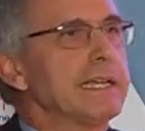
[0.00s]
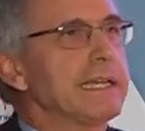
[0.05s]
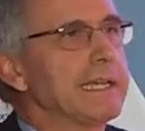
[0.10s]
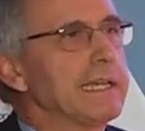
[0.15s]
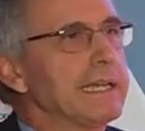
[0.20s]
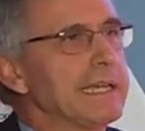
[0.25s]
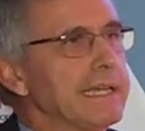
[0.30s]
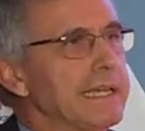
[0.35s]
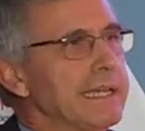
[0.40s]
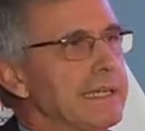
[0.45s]

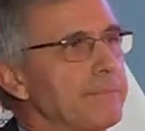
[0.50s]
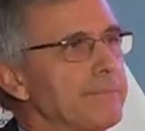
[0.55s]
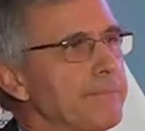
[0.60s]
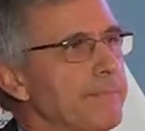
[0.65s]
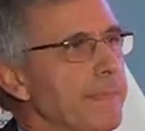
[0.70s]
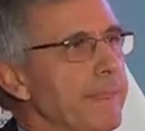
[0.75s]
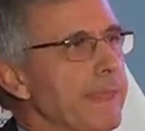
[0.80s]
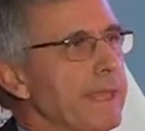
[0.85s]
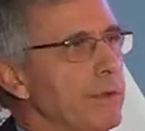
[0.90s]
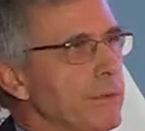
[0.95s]
eh,
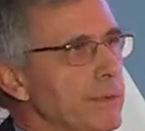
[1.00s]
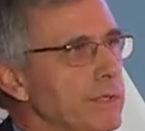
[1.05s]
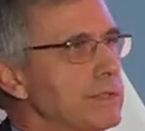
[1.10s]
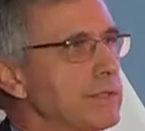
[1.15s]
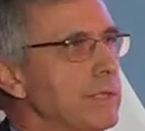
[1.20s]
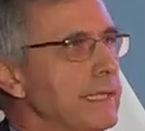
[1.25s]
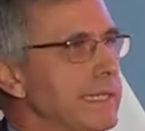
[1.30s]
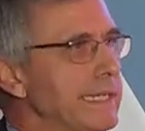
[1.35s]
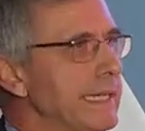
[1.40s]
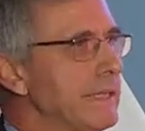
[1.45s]
e
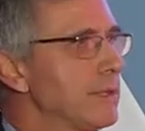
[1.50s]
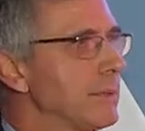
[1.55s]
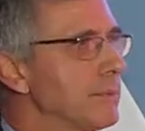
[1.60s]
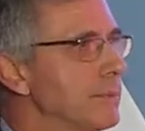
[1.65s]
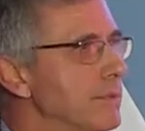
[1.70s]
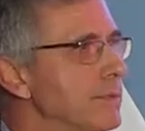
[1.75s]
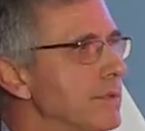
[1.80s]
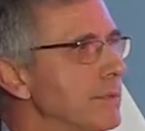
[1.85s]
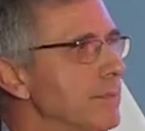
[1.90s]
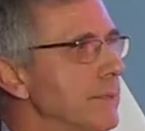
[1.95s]
questo le ha dato la
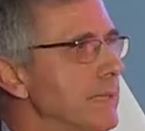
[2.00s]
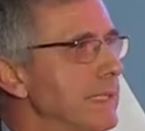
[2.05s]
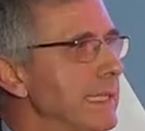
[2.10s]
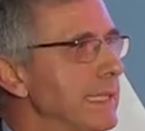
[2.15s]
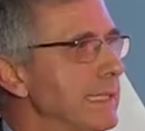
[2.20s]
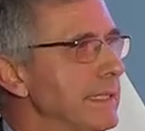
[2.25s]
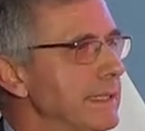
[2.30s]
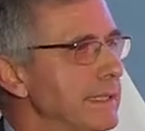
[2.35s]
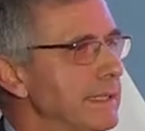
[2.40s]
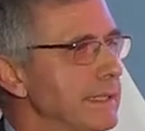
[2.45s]

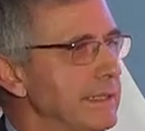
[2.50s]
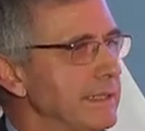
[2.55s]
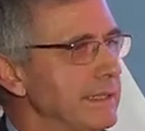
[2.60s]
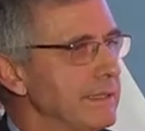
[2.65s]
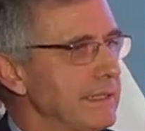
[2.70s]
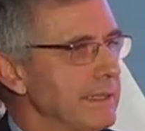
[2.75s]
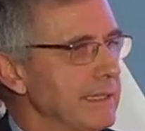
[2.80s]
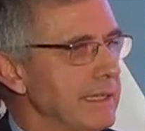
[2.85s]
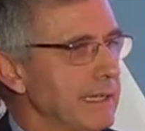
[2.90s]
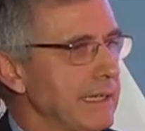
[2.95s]
possibilità
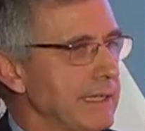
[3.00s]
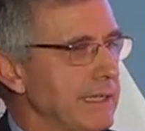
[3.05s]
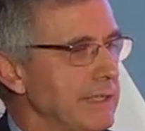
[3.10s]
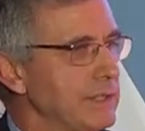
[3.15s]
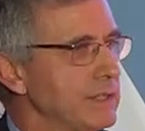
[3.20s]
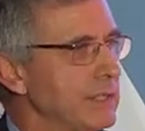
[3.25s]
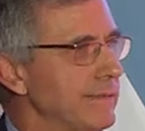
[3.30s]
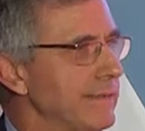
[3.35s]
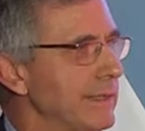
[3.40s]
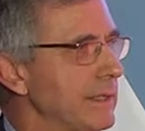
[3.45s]
di
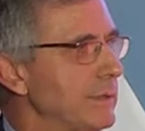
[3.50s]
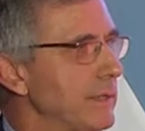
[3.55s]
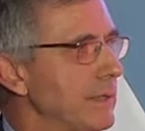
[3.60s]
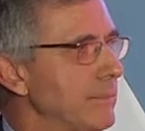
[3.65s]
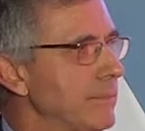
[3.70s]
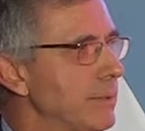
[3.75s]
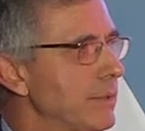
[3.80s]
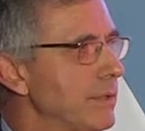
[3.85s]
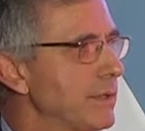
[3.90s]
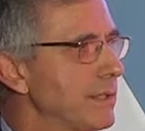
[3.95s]
ricevere una
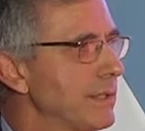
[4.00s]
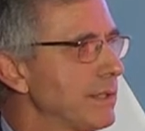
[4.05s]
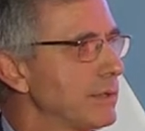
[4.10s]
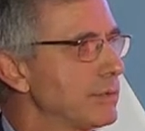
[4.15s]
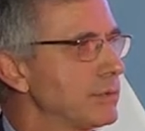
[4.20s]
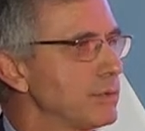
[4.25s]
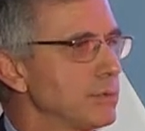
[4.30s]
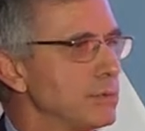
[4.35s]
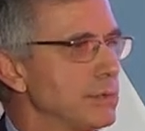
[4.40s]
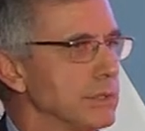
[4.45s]
borsa di
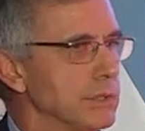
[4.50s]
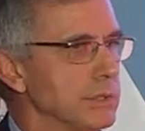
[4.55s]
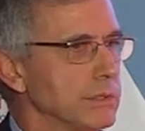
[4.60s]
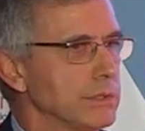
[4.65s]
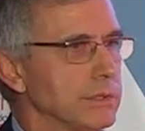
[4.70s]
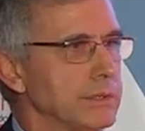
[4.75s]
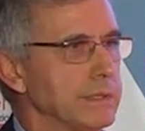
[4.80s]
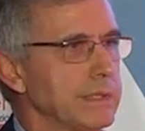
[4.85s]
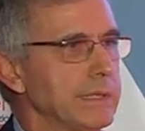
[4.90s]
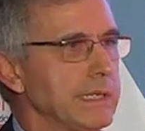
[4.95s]

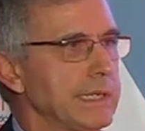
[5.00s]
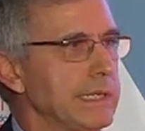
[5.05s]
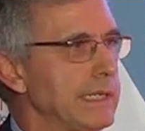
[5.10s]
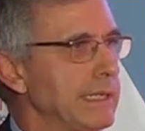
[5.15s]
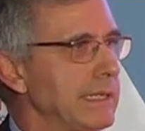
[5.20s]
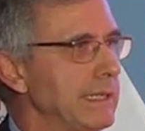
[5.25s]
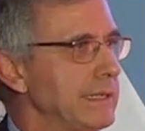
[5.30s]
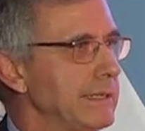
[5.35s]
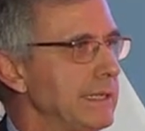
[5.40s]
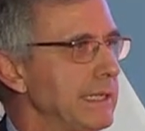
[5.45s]
studio eh,
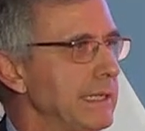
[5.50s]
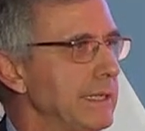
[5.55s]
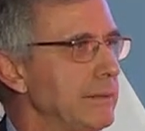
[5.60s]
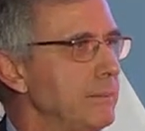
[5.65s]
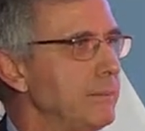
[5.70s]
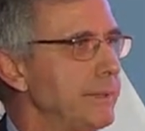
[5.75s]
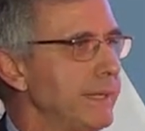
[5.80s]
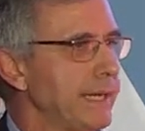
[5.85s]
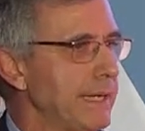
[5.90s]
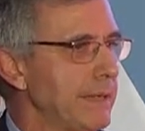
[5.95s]
ah,
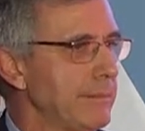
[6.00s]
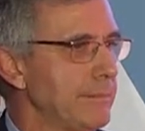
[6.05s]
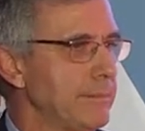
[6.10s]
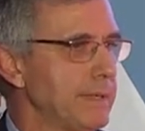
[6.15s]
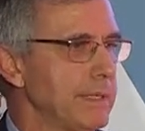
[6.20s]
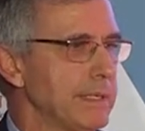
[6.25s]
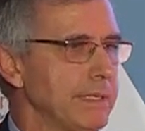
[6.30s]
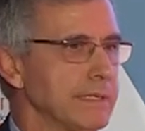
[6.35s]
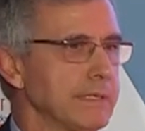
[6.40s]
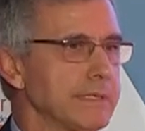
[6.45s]
dell'IBM
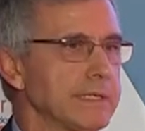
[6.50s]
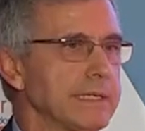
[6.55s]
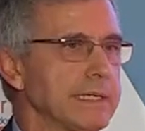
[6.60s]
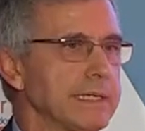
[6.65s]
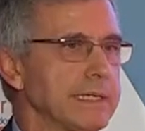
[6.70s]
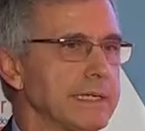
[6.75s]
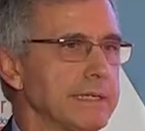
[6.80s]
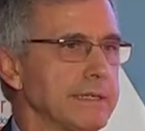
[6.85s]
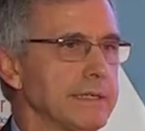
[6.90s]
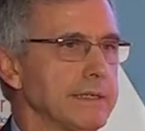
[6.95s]
eh,
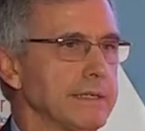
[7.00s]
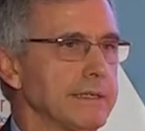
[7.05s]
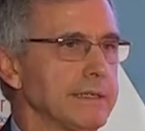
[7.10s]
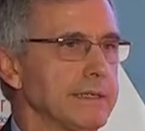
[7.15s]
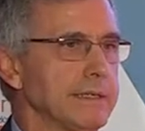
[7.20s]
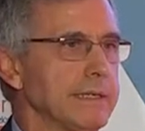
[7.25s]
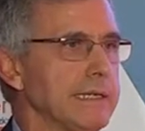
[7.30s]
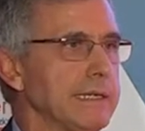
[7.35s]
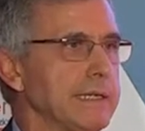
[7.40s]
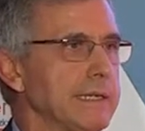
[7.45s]
ah,
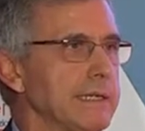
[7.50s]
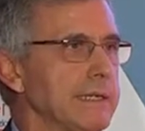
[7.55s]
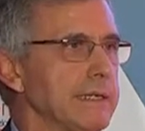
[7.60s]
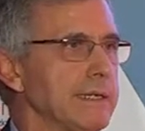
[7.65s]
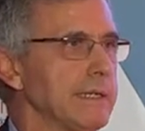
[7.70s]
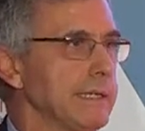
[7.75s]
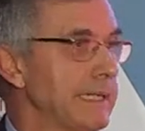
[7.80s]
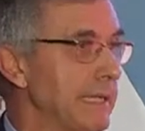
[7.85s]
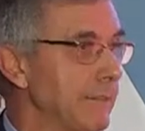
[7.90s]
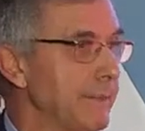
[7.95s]

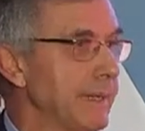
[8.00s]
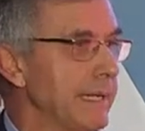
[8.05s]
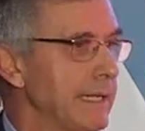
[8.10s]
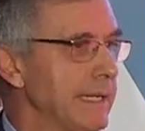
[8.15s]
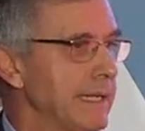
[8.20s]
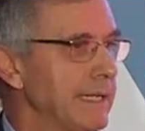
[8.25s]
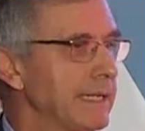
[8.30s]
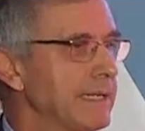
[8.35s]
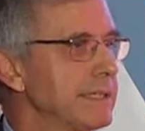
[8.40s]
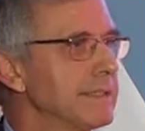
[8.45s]
ah, in
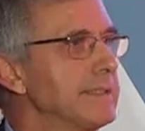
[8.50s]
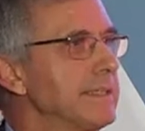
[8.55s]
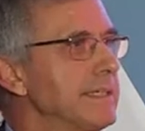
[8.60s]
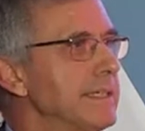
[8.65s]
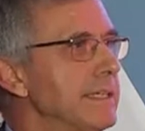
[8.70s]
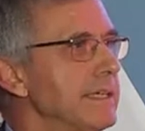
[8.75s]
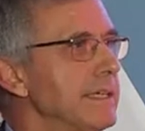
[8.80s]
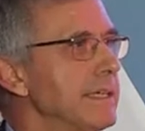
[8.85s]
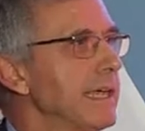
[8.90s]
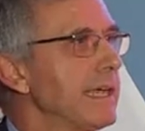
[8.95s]
America
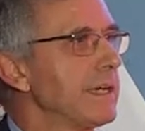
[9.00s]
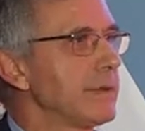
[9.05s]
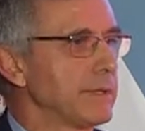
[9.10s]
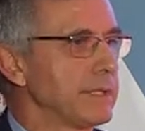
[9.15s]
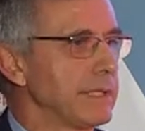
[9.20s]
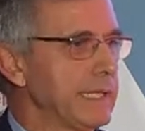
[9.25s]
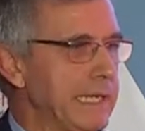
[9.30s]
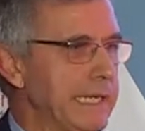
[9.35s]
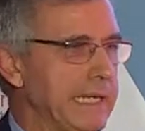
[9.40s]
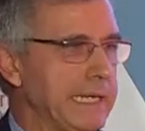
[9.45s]
e
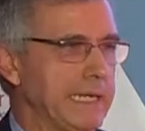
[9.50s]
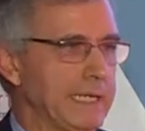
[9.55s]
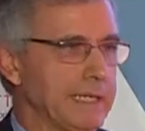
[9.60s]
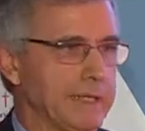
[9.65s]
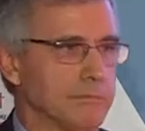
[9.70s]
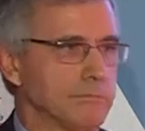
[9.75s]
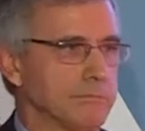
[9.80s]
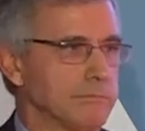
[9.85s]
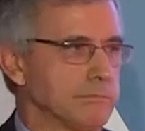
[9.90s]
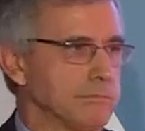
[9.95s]
quindi
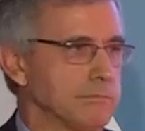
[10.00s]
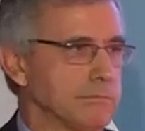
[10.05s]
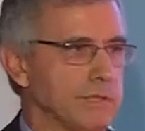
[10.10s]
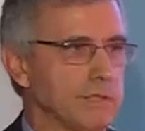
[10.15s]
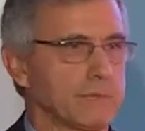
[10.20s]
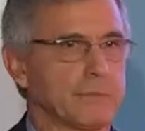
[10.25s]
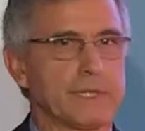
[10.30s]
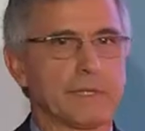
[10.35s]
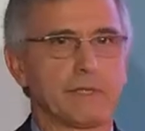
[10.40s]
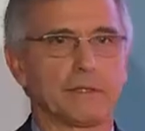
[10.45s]
lei,
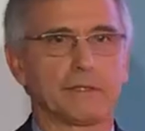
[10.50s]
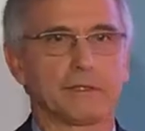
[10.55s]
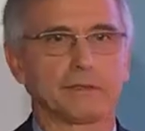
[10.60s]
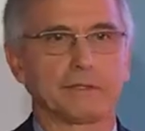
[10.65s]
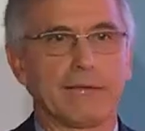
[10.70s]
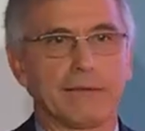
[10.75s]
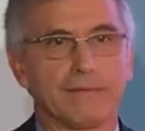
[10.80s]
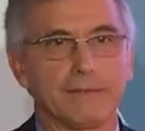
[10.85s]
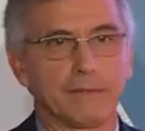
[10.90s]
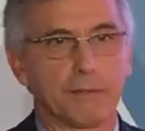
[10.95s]
siccome io
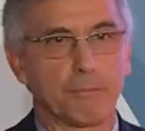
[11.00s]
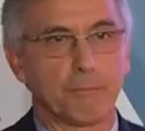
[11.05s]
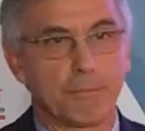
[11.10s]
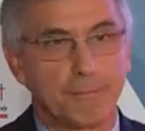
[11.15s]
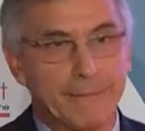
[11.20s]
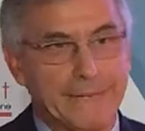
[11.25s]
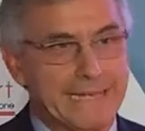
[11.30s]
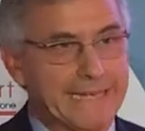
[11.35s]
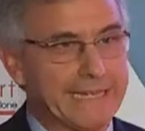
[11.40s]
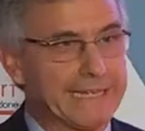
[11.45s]
avevo
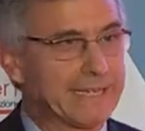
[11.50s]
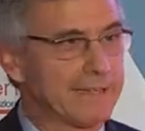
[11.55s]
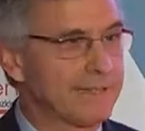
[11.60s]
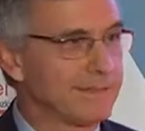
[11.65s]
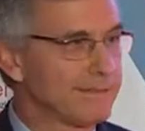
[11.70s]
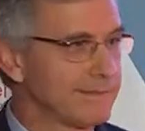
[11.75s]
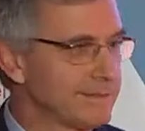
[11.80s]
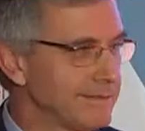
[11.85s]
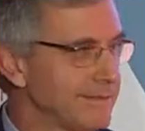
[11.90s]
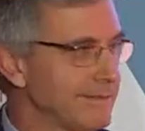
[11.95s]

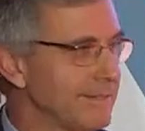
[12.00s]
appena,